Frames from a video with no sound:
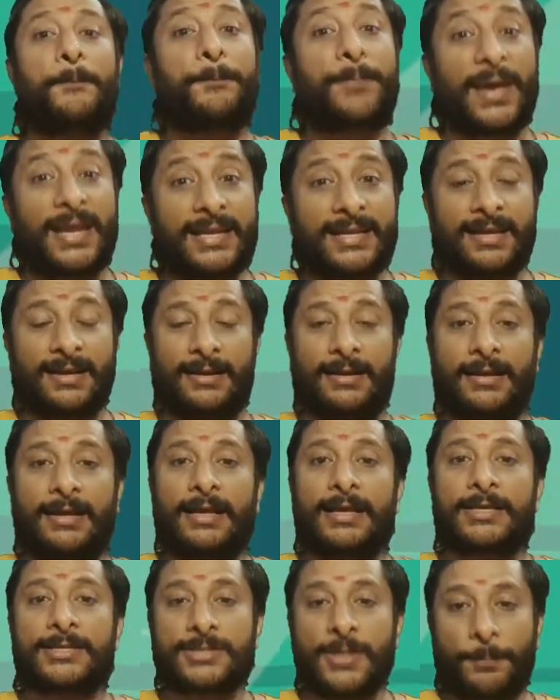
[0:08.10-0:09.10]
பெண்கள்
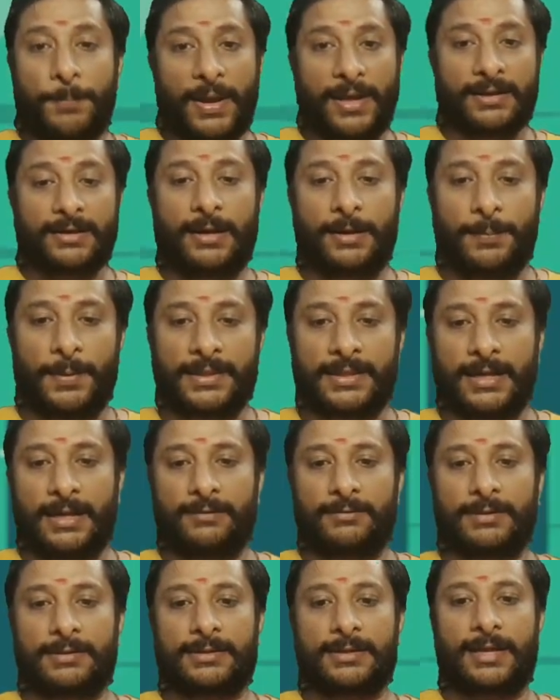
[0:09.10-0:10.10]
ஸோ பெண்கள் பார்த்தீங்கன்னா
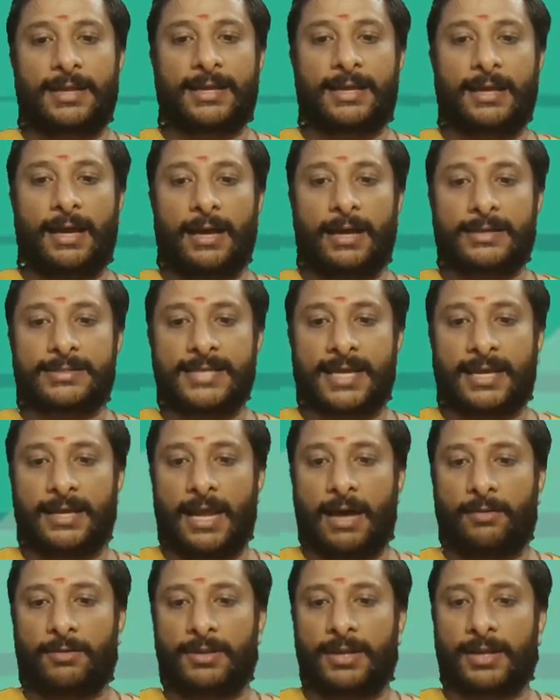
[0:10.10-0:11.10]
வந்து லைக் சார்
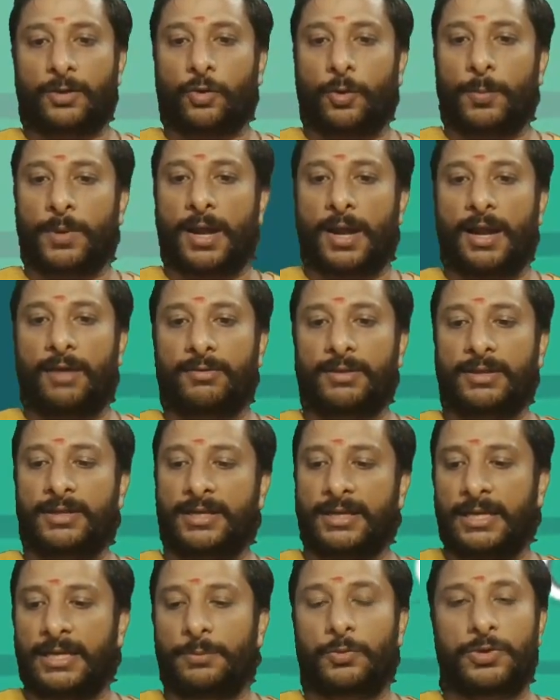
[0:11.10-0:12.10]
நான் வந்து லைக் ரொம்ப நாளாக வந்து
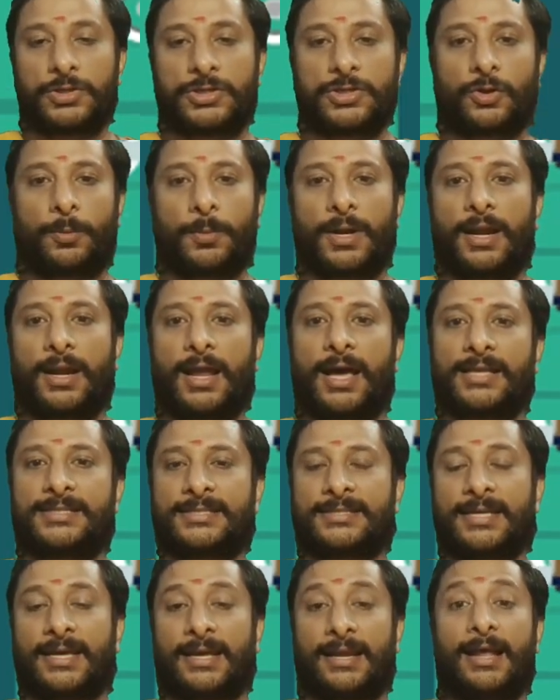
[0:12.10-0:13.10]
டிகிரி முடிச்சு ரொம்ப நாள் ஆச்சு
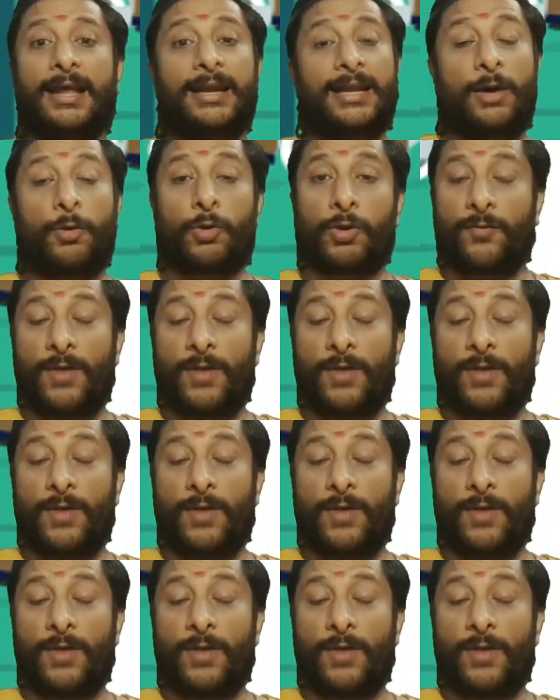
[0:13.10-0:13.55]
சார் நான் ஒரு